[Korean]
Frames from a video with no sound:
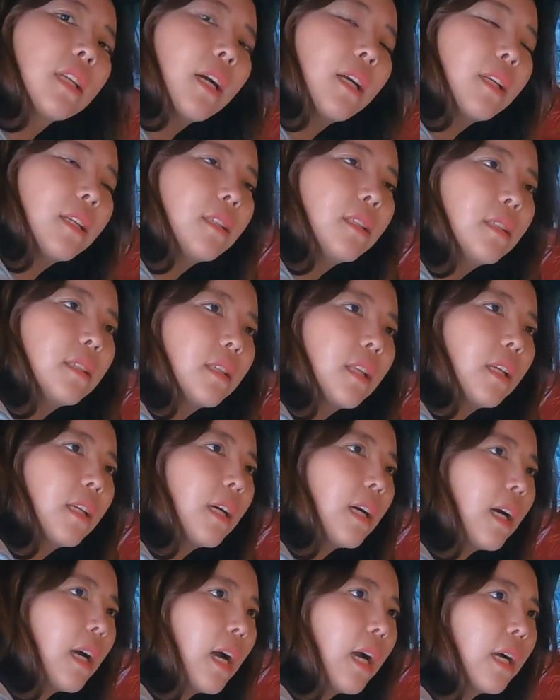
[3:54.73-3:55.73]
깔았을
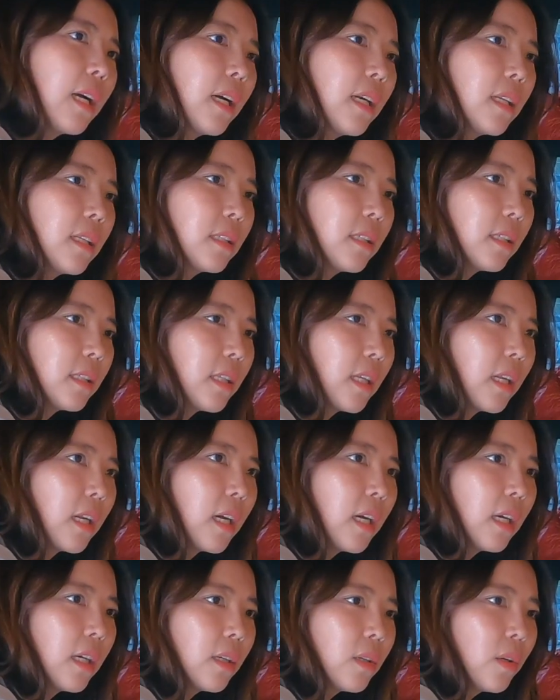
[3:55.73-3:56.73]
때랑 안 깔았을
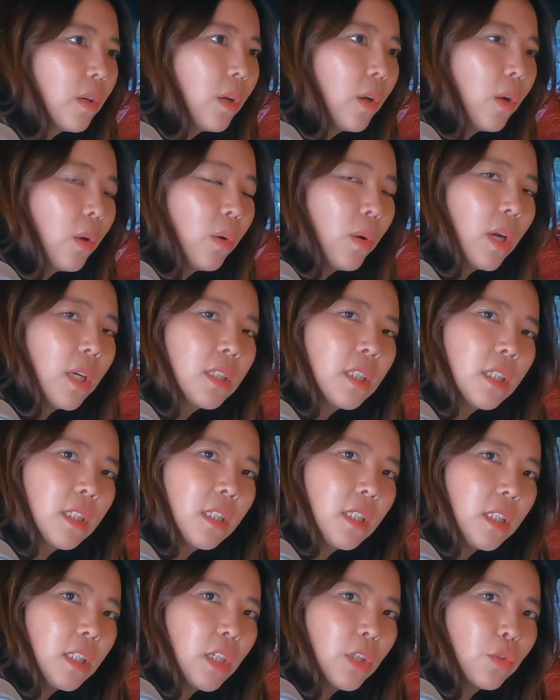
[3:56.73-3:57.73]
때랑
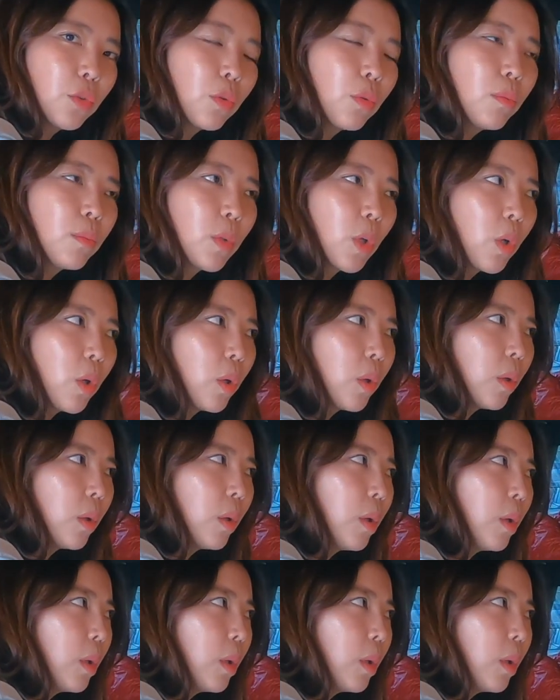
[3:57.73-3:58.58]
확실히 이게 조금 더